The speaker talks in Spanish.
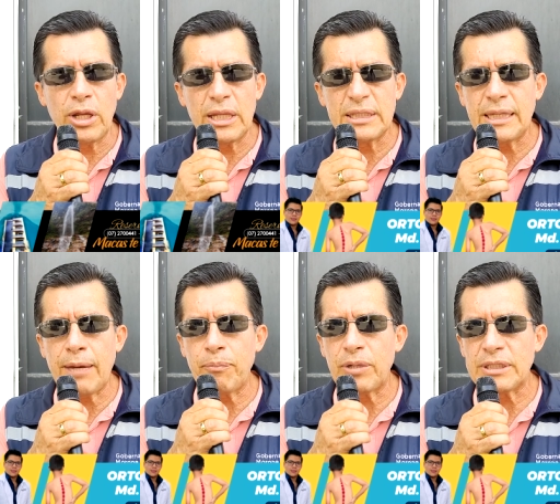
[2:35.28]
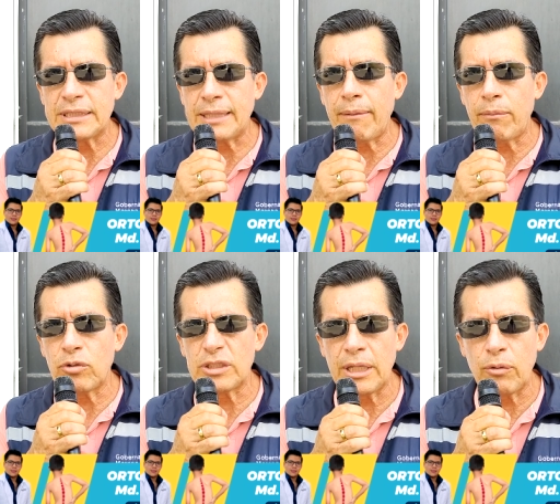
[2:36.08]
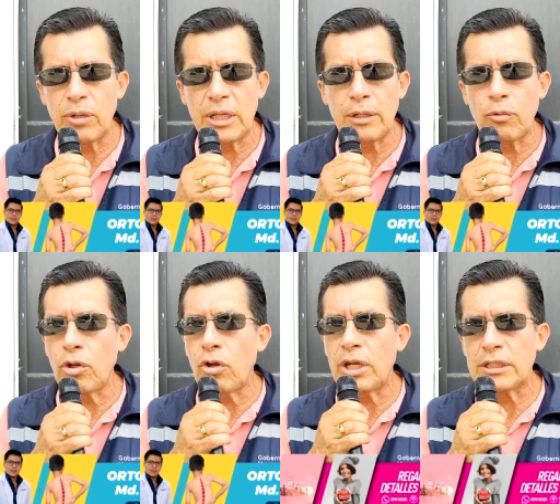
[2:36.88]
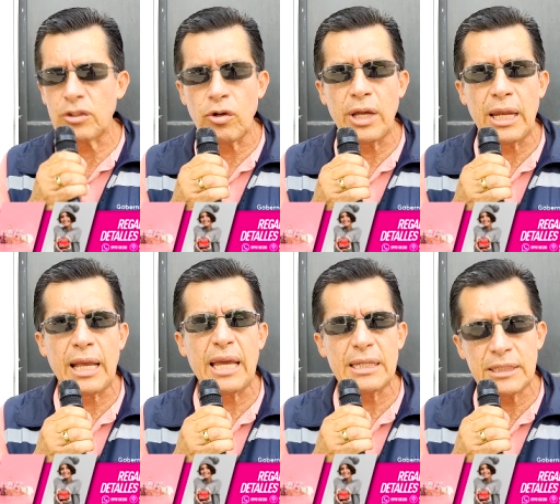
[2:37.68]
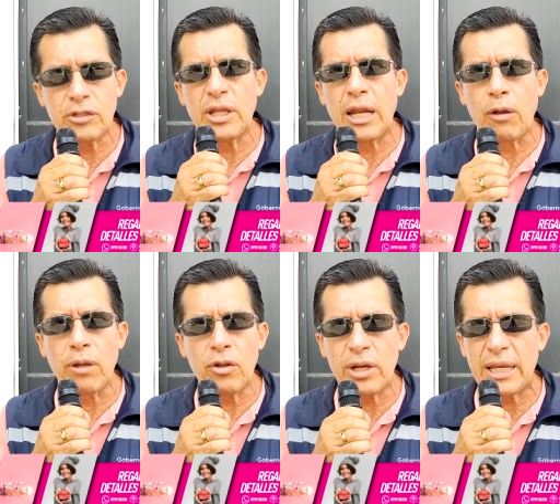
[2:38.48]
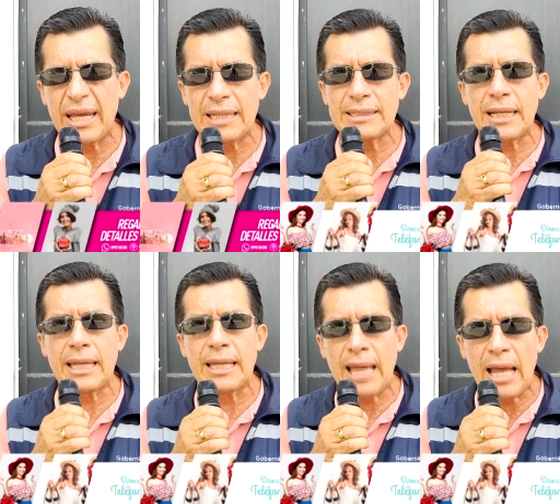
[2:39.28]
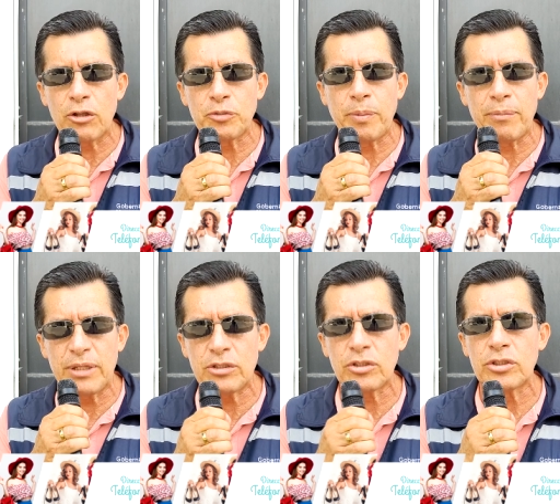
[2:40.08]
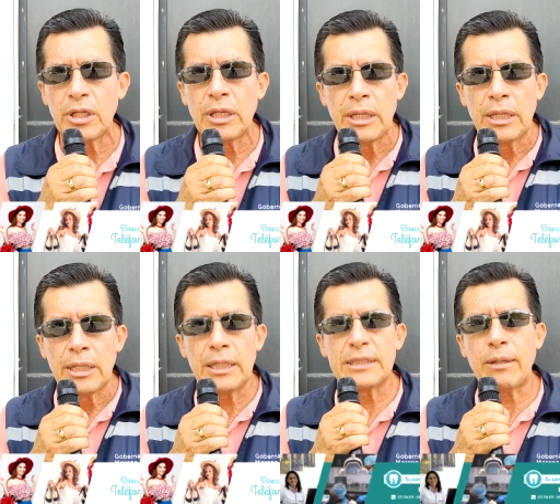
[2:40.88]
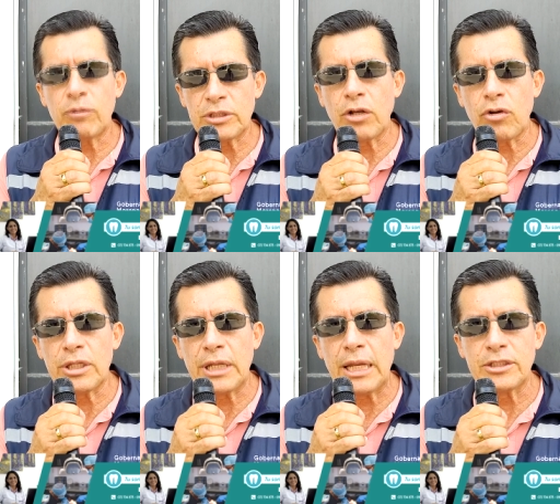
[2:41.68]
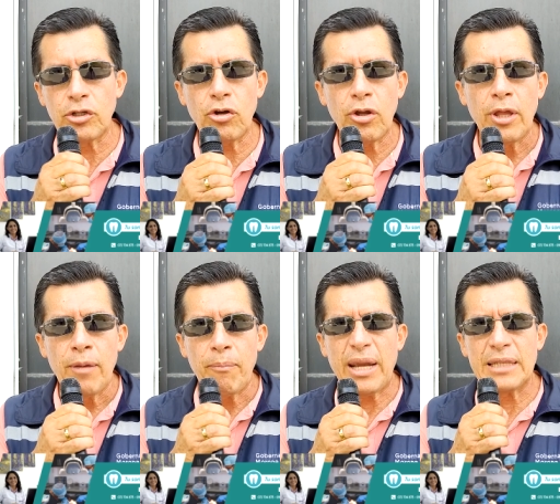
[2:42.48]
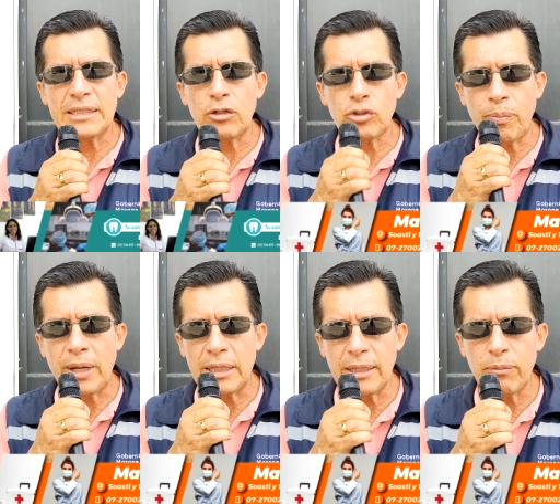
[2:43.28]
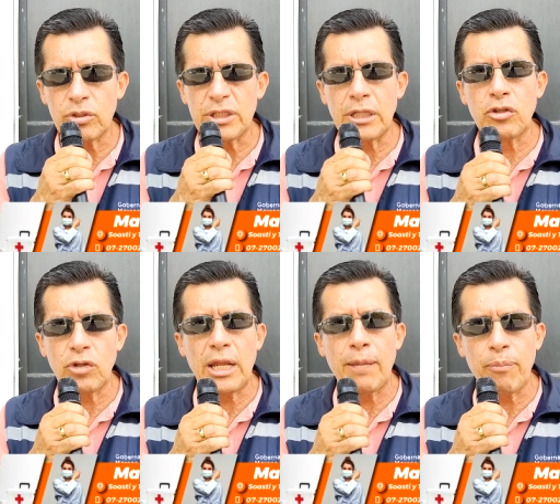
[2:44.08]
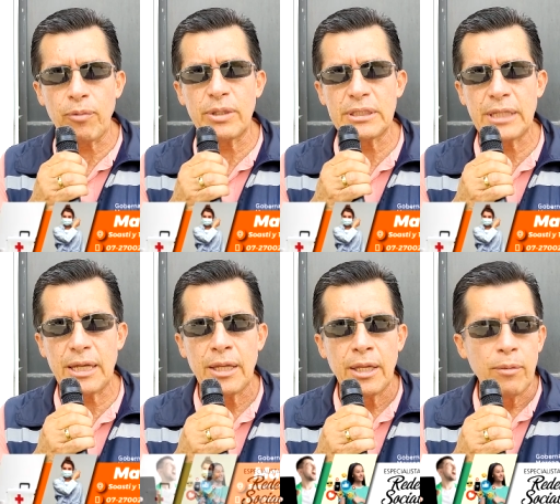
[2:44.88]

le decía, pues estábamos en unas reuniones con el ejército del Ecuador, que es el que da los permisos, y estamos en coordinación para hacer los operativos en toda la provincia